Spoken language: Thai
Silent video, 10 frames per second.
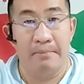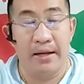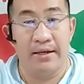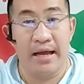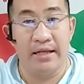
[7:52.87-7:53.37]

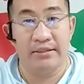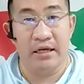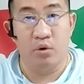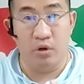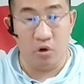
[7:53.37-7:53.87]
มันน่าจะ
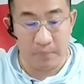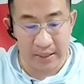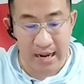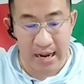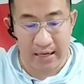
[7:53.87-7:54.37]
หลุดลง
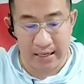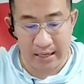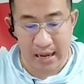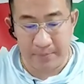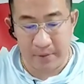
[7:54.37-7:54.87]
มาได้
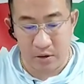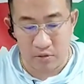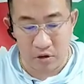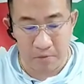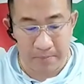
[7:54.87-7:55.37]
นะครับ แล้ว
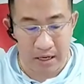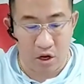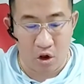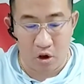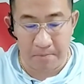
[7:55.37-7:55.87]
ก็ไป
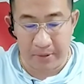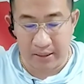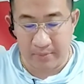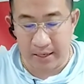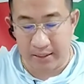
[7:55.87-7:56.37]
รอปิด
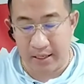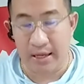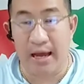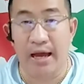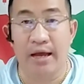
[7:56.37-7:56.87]
กำไรที่รา
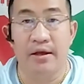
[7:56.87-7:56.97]
คา